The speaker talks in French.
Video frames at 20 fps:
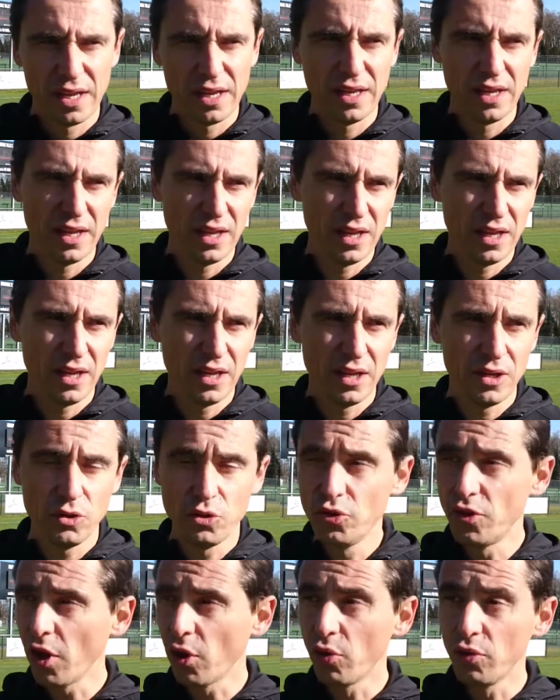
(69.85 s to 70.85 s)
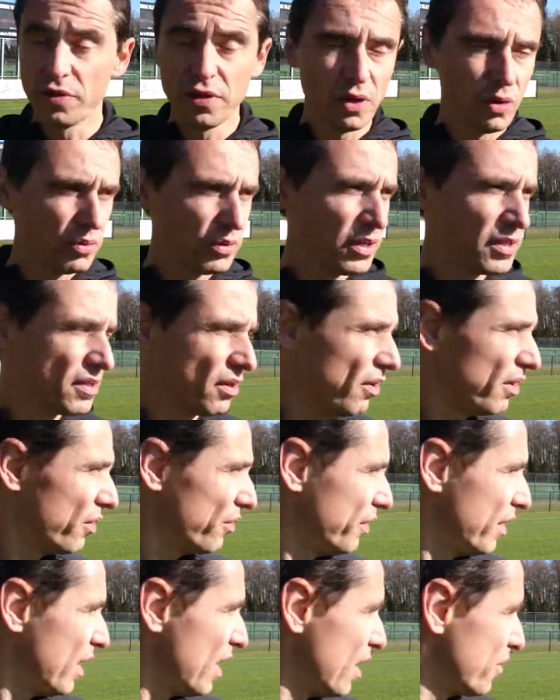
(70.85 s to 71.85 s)
Et juste à côté, on descend et
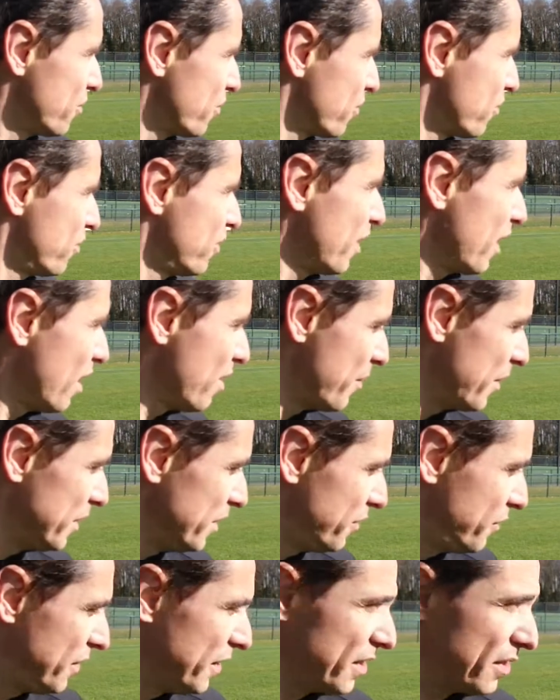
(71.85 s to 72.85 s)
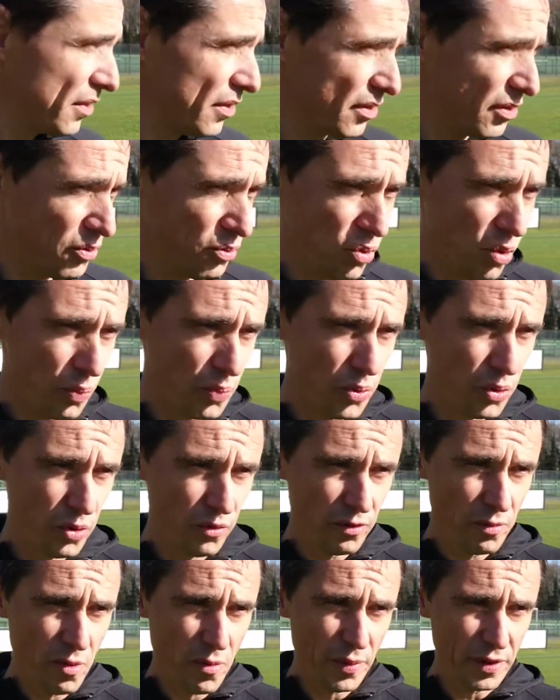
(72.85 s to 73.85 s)
on est là sur ce terrain magnifique où on peut
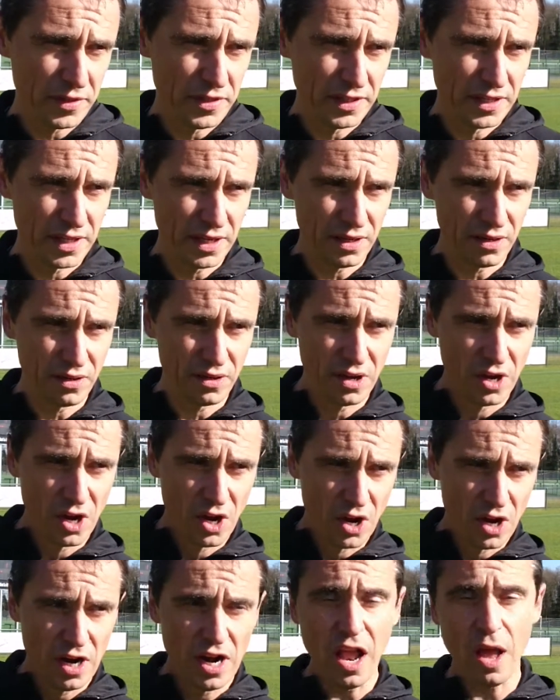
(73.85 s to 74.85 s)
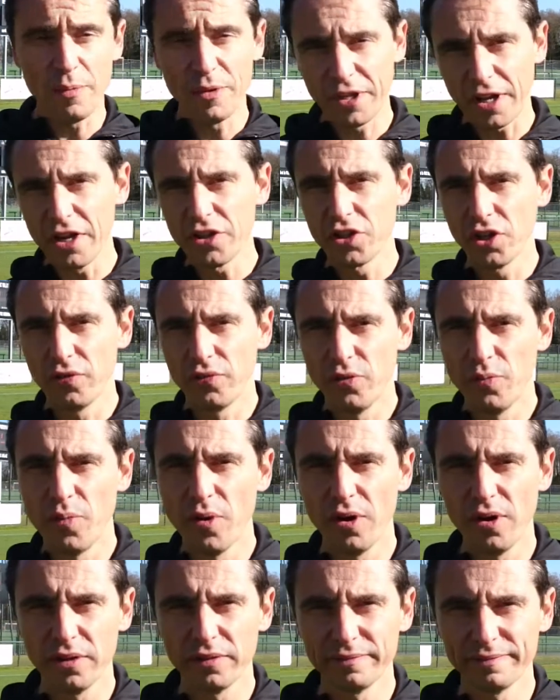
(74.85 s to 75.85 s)
vraiment pratiquer l'arbitrage et le football.